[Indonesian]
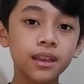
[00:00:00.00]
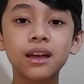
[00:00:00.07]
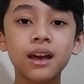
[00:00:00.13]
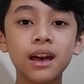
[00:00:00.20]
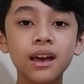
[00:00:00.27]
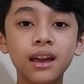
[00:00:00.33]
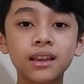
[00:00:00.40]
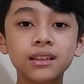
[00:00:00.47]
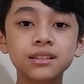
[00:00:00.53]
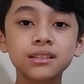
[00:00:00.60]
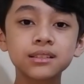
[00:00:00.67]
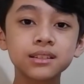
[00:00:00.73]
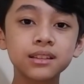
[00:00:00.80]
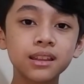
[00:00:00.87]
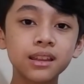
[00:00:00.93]
Harganya
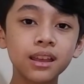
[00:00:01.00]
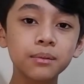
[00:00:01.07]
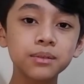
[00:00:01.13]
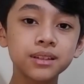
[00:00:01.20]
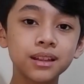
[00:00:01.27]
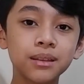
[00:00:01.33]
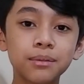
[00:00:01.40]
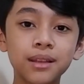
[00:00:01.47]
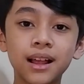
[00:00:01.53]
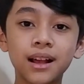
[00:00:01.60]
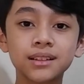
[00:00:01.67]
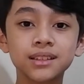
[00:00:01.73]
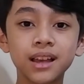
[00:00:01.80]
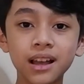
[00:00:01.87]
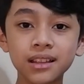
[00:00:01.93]
sendiri bisa dibilang
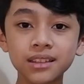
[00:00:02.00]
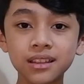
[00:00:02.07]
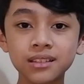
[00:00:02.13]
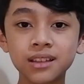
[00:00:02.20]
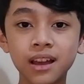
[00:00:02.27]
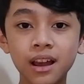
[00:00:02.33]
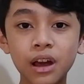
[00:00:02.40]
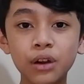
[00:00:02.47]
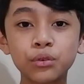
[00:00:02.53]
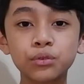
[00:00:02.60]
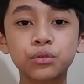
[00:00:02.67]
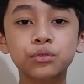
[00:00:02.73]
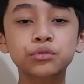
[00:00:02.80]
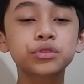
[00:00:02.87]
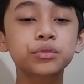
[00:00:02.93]
sangat terjangkau
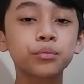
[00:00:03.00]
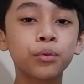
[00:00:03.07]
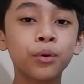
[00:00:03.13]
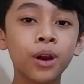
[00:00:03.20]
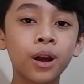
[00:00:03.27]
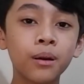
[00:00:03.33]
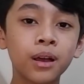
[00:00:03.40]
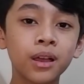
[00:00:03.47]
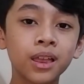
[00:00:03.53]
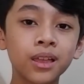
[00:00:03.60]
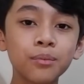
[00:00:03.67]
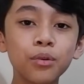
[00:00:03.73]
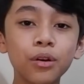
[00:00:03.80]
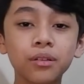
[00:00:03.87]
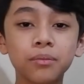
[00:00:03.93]
untuk sebuah
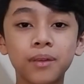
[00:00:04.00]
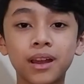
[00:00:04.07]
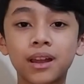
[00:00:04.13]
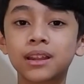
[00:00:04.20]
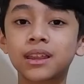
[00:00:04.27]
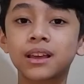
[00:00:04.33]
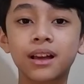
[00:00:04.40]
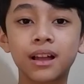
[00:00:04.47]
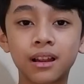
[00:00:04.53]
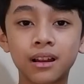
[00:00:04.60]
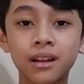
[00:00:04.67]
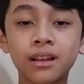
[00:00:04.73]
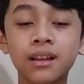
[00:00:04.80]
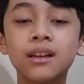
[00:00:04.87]
keyboard mekanikal,